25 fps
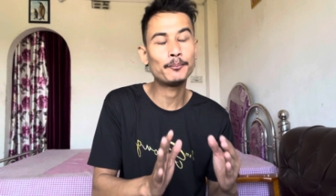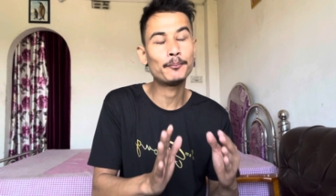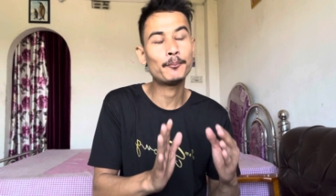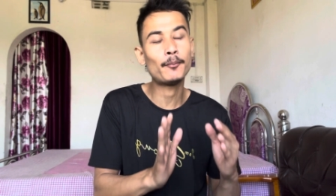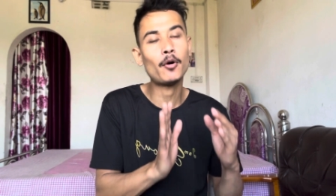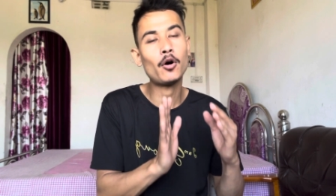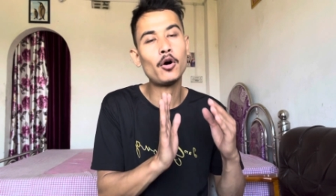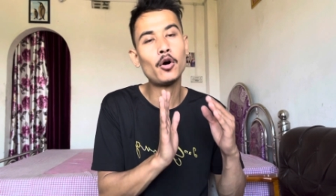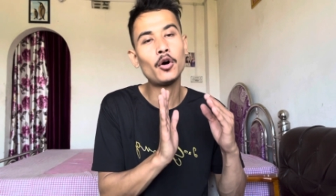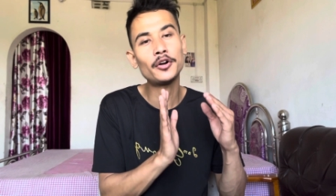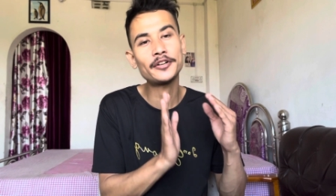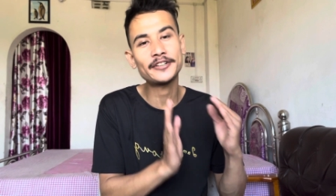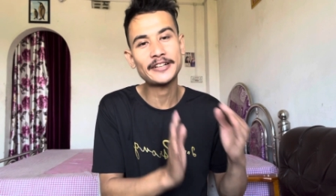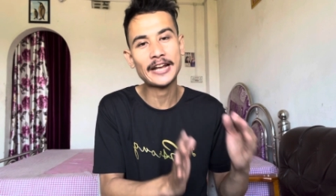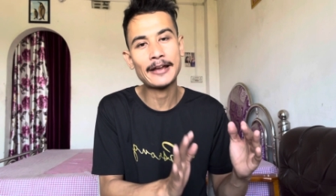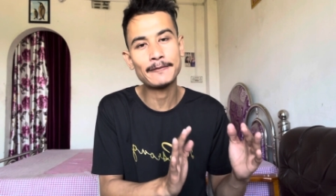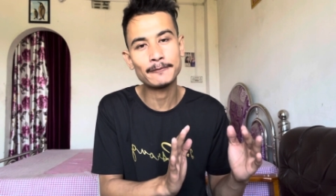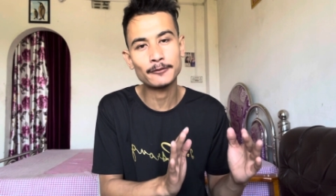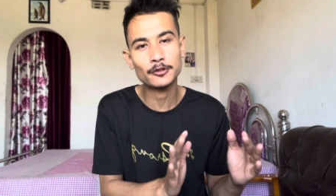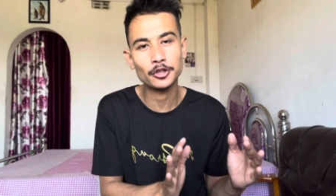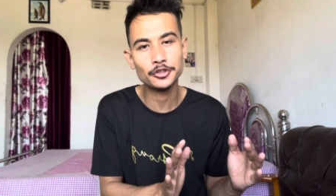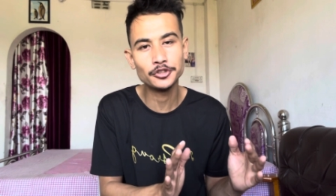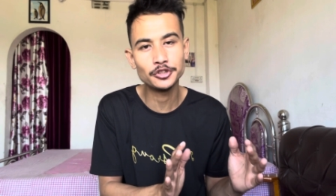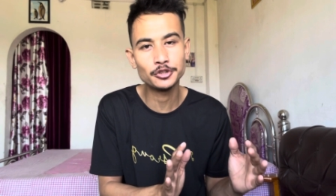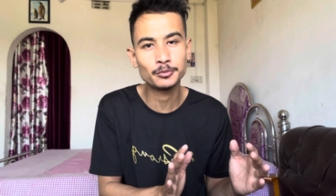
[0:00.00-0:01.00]
बहुत टाइम
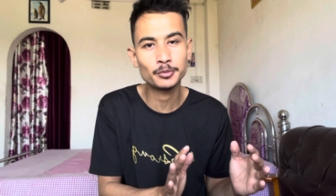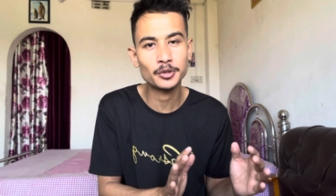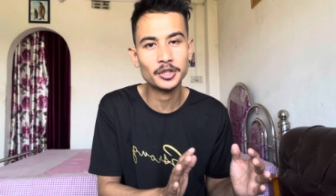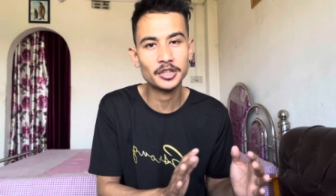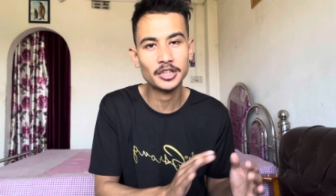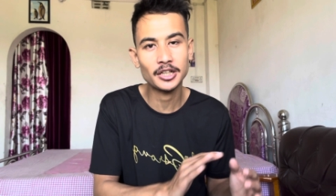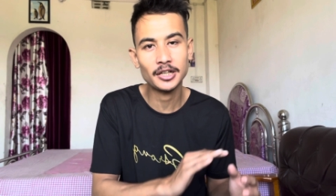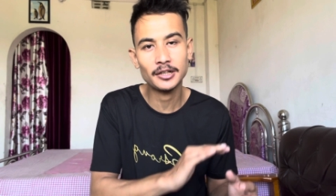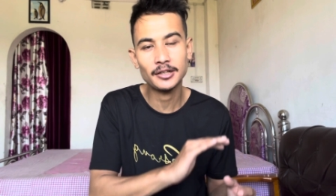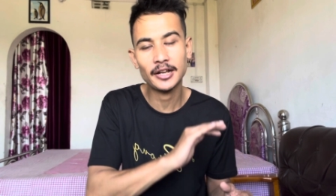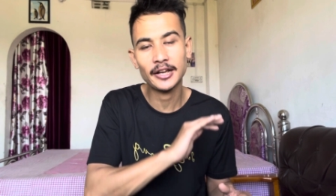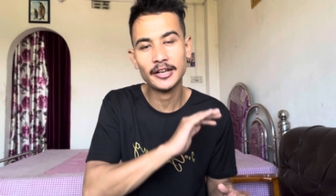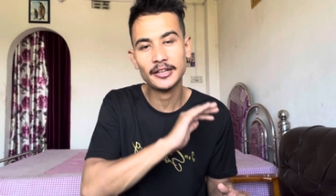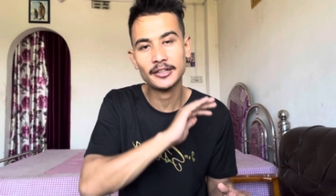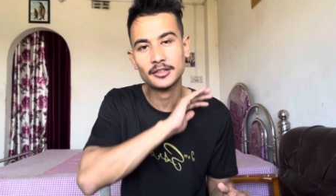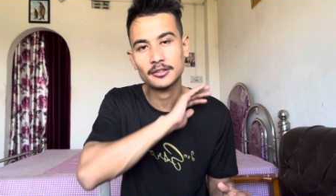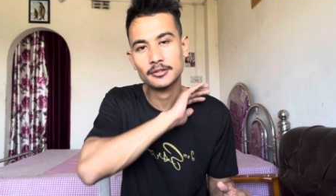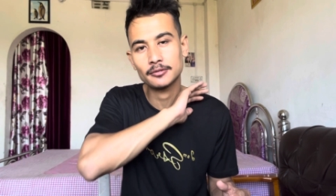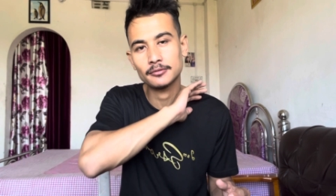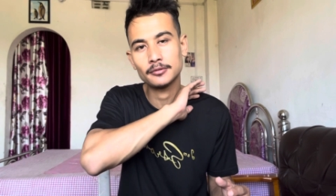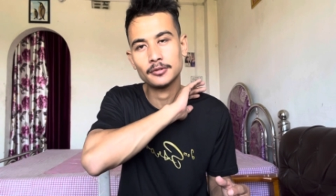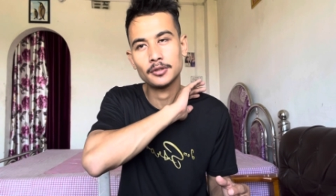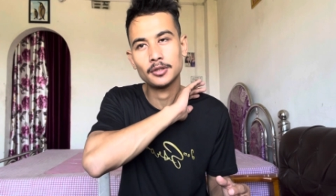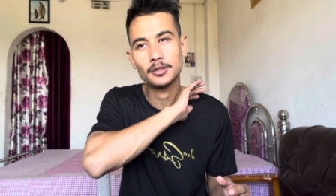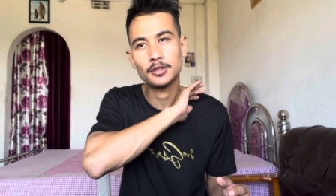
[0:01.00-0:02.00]
कंज्यूम करता है लाइक
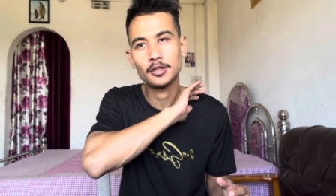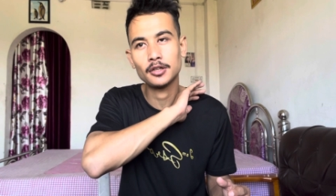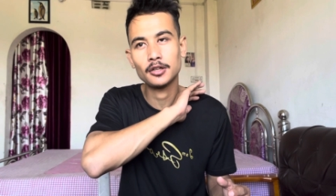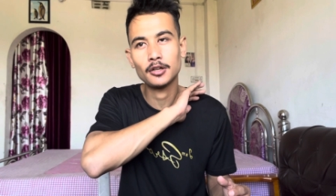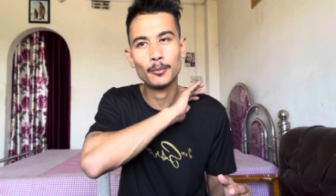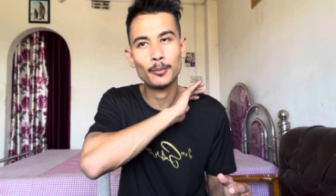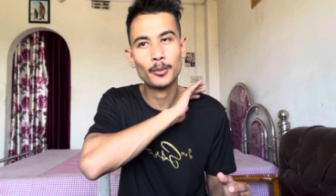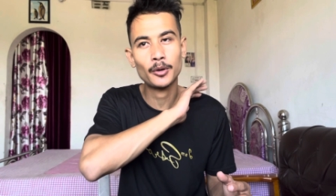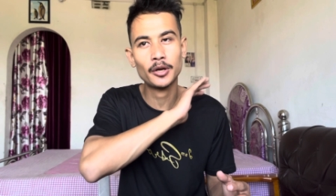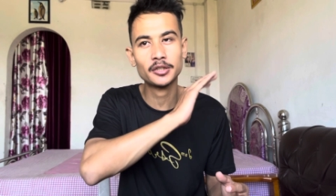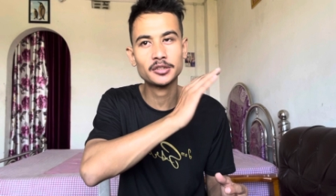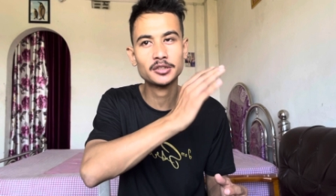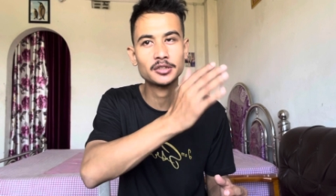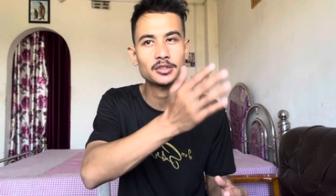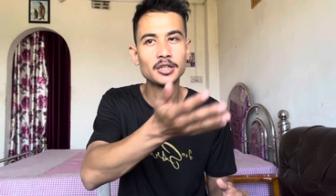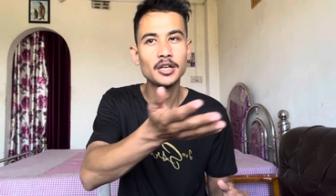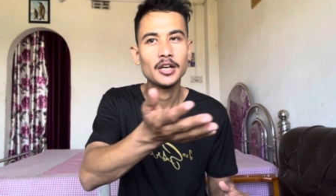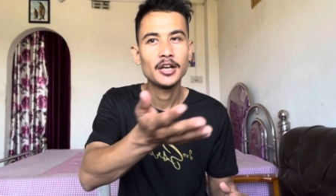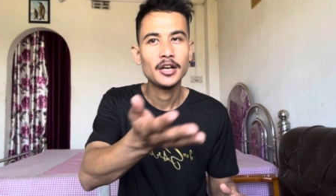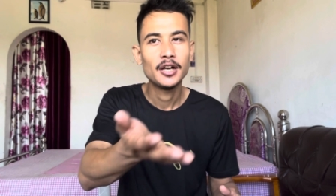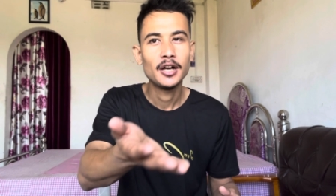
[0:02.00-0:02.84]
अप्रॉक्स